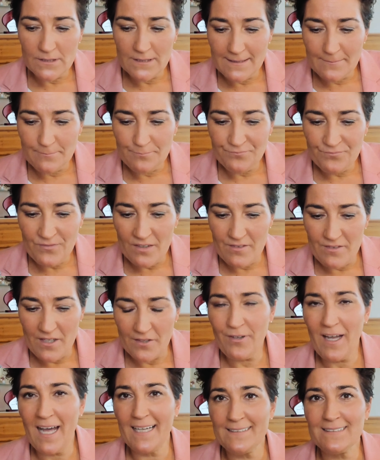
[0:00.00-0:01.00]
ähm, wir
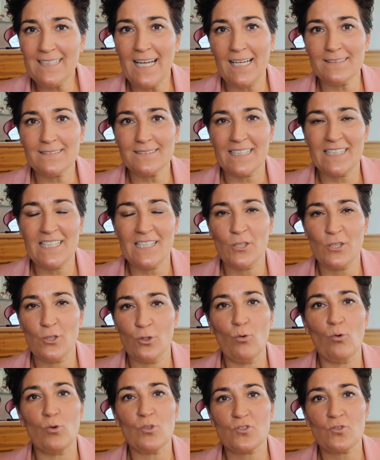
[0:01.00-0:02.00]
fahren tatsächlich
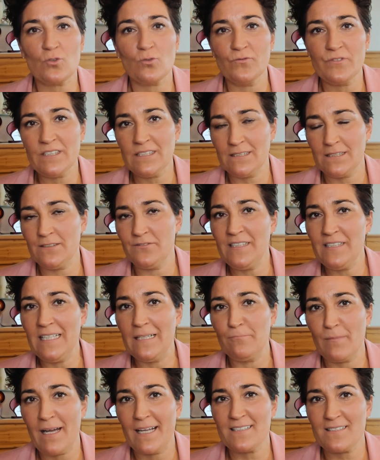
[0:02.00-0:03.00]
los, so wie es die
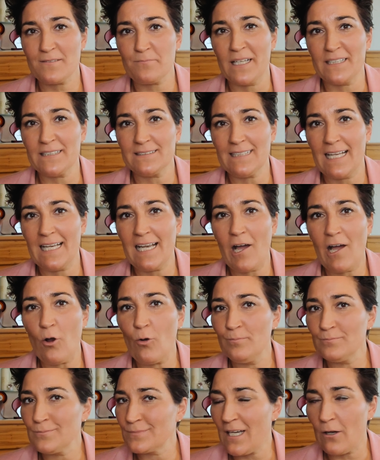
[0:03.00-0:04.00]
Firmen meines Mannes erlauben,